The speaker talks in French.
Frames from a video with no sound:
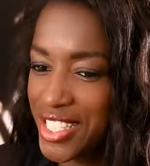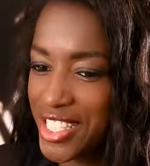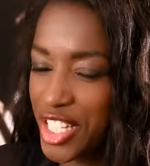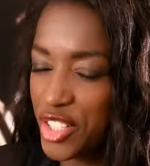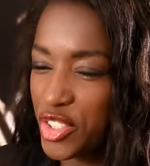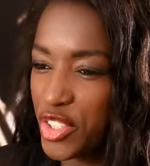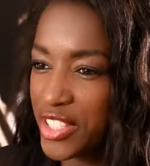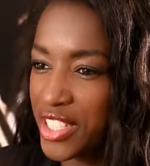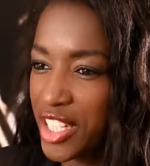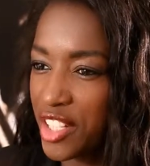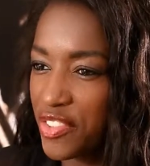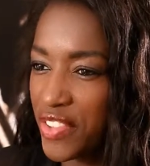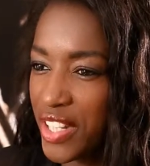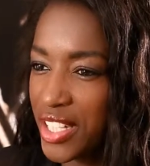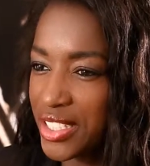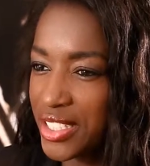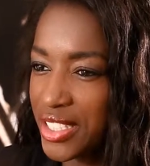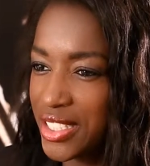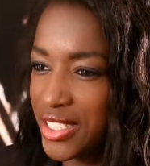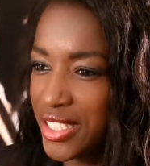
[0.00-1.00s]
J'adore cette
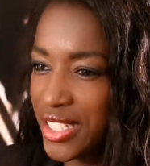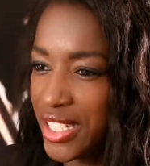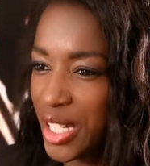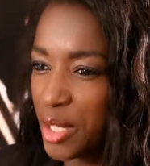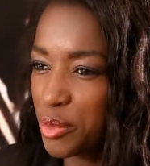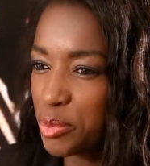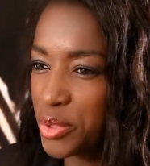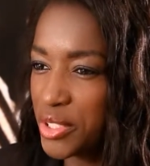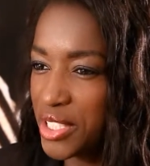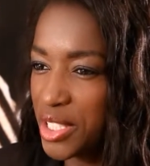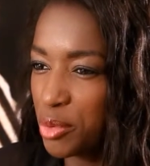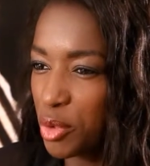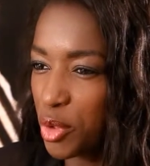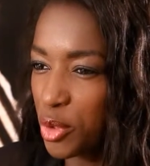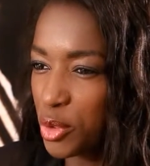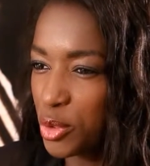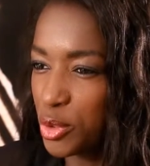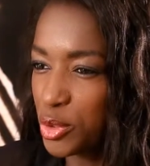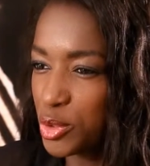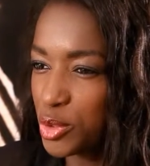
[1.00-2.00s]
phrase qui dit que l'impossible
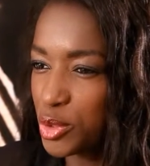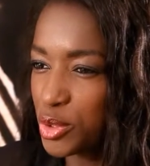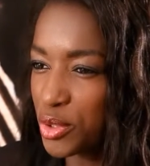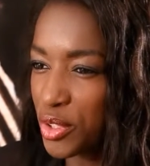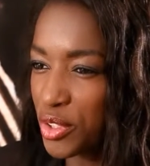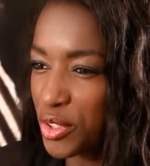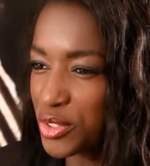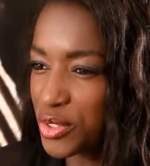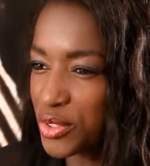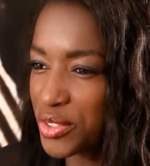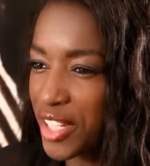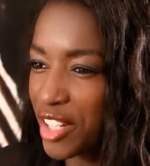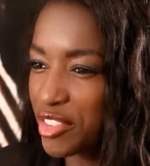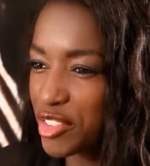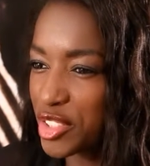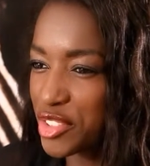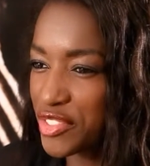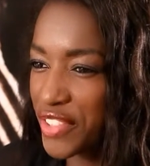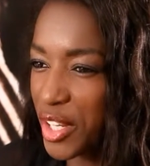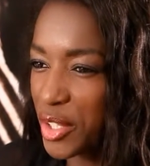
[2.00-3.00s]
recule toujours quand on
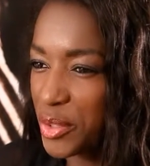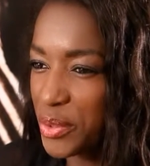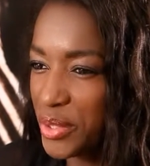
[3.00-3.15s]
avance vers